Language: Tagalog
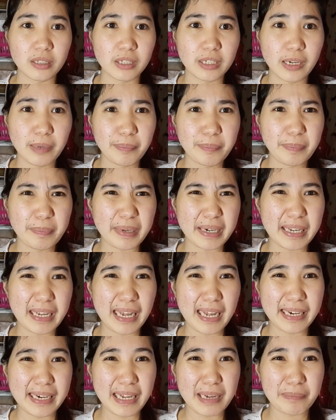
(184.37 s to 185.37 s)
syempre,
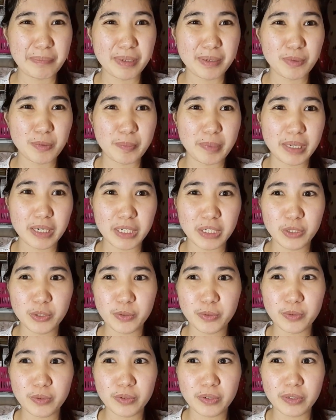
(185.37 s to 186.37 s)
hanapin mo pa rin
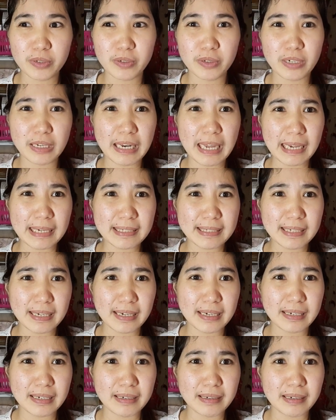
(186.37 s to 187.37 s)
yung
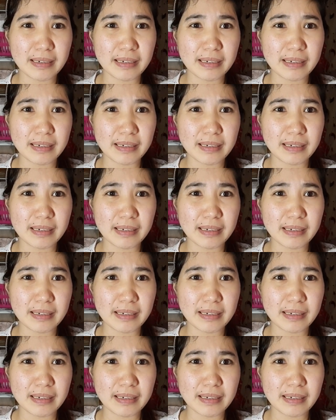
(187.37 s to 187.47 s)
lasang